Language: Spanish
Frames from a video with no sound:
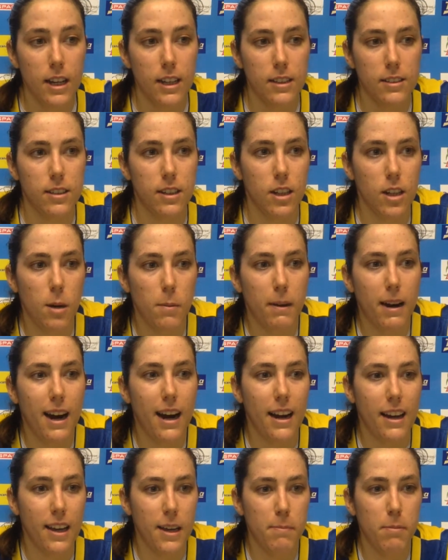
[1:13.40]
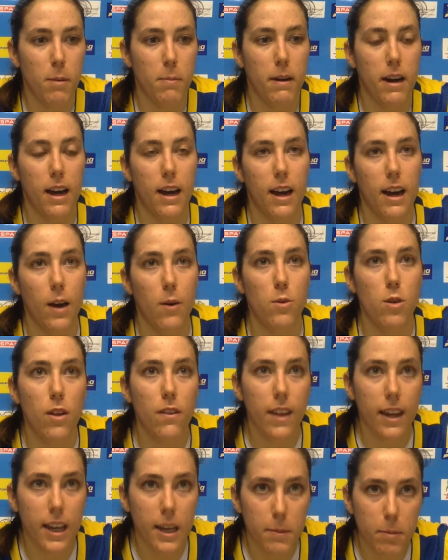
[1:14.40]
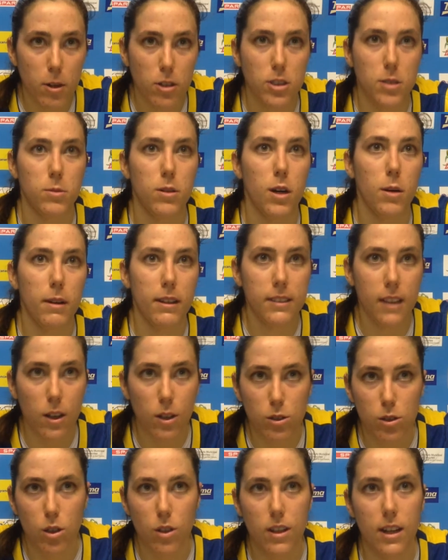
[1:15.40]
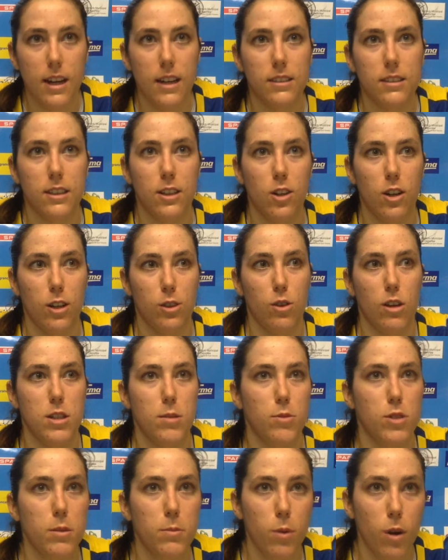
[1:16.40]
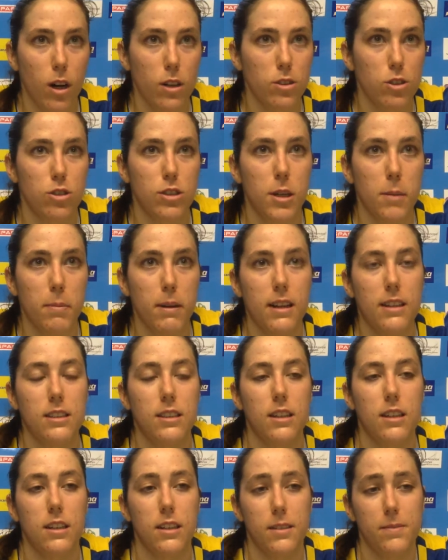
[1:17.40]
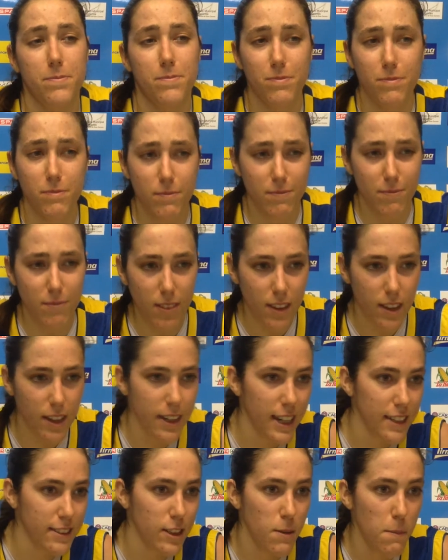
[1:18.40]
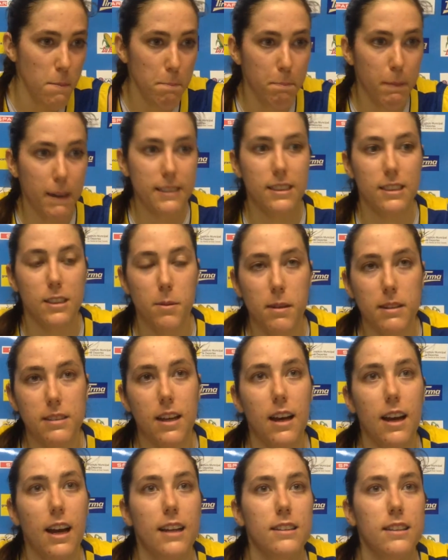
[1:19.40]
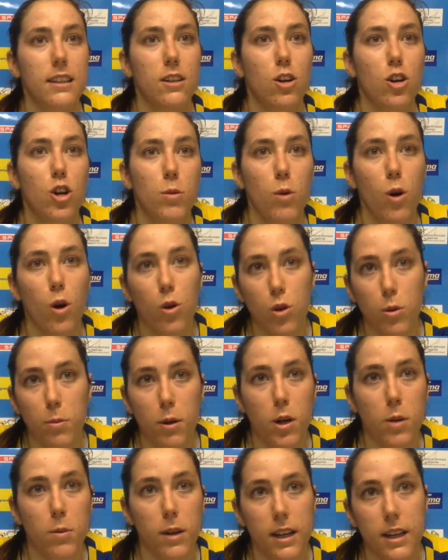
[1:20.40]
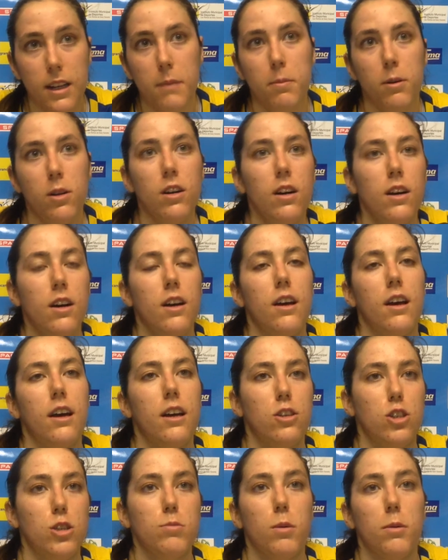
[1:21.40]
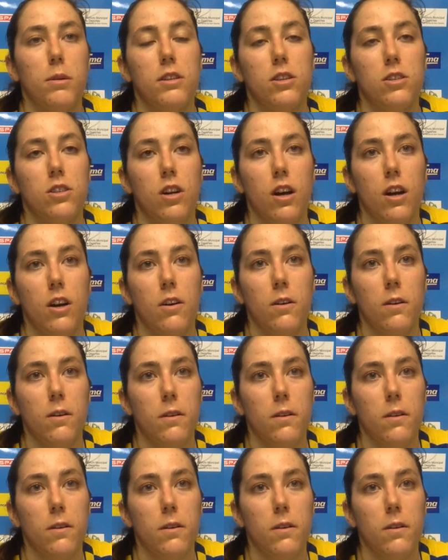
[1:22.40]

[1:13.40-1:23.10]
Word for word: sino para el equipo, para la unión de equipo, nos hemos levantado todas, creo que todas hemos empujado esos triples y, y ha sido un pasito más adelante, ¿no? Como grupo, como equipo, en esos momentos, yo creo.